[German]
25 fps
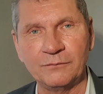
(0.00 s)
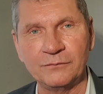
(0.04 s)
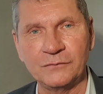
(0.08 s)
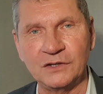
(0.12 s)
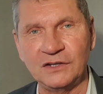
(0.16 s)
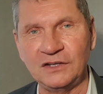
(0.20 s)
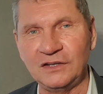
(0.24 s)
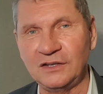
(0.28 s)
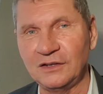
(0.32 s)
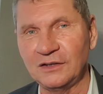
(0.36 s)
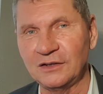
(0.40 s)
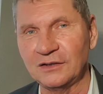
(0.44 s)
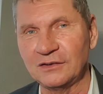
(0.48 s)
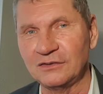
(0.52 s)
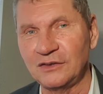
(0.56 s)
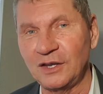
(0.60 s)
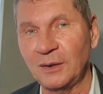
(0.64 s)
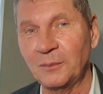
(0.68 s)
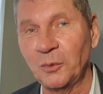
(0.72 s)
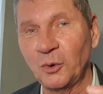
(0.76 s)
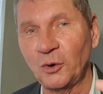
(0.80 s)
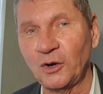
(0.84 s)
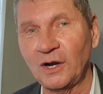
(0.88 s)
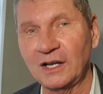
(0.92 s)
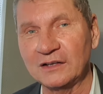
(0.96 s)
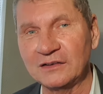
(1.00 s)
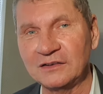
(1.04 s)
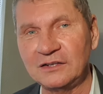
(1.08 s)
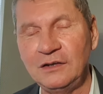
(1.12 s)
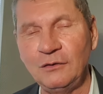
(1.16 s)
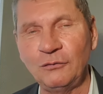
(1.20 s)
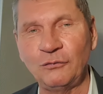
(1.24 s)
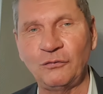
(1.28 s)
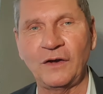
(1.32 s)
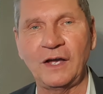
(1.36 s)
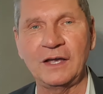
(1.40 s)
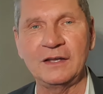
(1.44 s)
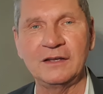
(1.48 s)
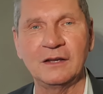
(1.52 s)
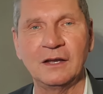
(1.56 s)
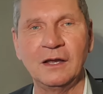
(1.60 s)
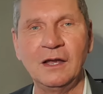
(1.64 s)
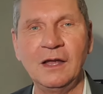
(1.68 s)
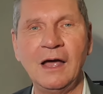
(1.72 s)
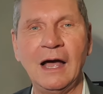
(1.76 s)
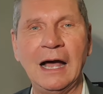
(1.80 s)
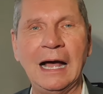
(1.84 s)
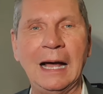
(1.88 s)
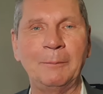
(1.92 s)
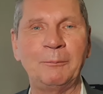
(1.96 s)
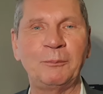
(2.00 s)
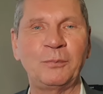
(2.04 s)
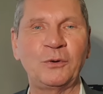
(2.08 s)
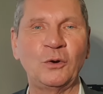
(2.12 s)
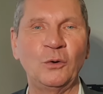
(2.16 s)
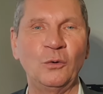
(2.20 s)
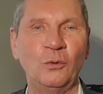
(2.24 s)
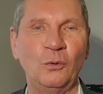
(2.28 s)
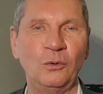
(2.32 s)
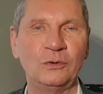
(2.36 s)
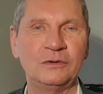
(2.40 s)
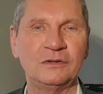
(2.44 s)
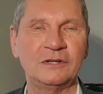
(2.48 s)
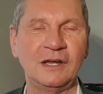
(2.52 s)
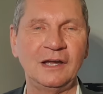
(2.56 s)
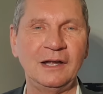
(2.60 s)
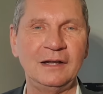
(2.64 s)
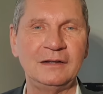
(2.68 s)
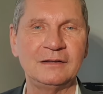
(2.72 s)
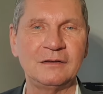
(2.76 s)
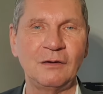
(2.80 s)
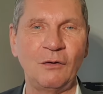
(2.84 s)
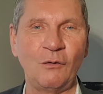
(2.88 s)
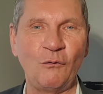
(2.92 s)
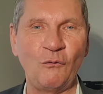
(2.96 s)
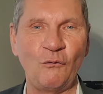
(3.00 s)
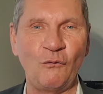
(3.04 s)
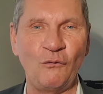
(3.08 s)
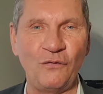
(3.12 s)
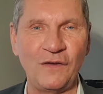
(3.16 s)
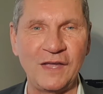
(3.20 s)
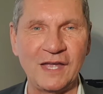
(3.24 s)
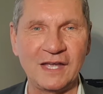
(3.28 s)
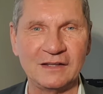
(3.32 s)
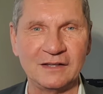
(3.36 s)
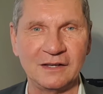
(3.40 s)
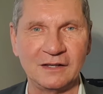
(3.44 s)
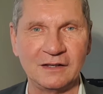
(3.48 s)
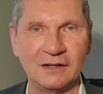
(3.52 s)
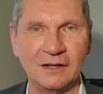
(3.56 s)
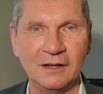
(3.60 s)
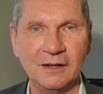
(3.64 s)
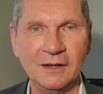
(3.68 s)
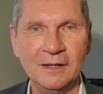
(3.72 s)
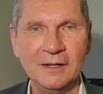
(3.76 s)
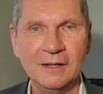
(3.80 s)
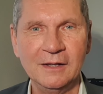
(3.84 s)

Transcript: die Demokratiefeinde abgeurteilt werden.